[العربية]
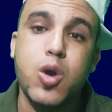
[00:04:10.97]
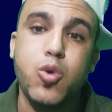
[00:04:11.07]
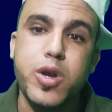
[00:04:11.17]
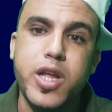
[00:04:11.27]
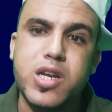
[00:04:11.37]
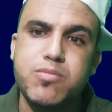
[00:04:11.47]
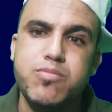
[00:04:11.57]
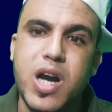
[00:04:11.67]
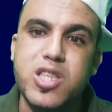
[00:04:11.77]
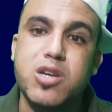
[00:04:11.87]
كنقول
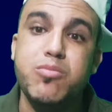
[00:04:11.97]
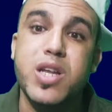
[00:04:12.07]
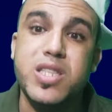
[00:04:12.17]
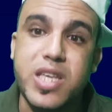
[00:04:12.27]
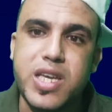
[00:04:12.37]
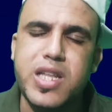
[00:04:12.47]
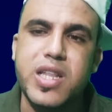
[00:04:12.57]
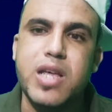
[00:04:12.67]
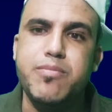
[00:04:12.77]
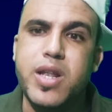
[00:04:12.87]
لكم ما عندكم لا
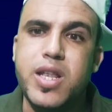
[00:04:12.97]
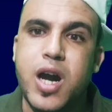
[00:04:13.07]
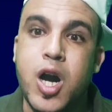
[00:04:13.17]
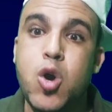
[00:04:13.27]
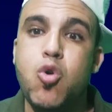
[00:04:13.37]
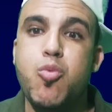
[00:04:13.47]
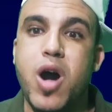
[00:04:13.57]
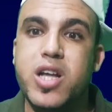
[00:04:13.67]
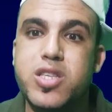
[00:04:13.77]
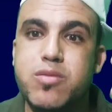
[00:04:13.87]
دين لا مله
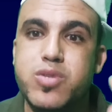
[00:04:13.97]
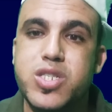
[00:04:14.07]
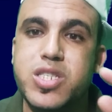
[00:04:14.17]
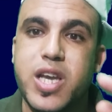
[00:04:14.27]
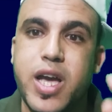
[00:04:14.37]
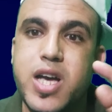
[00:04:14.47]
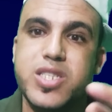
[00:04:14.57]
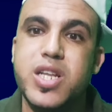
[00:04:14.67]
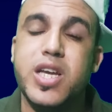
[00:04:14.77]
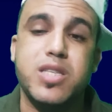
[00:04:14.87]
وما عندكمش شي
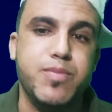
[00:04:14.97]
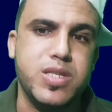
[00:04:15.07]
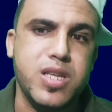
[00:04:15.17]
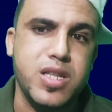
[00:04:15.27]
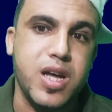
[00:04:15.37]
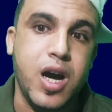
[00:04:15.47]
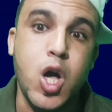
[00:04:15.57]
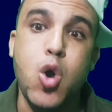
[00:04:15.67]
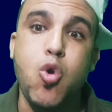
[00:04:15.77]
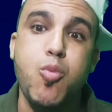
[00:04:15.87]
حاجه اللي كتمثلنا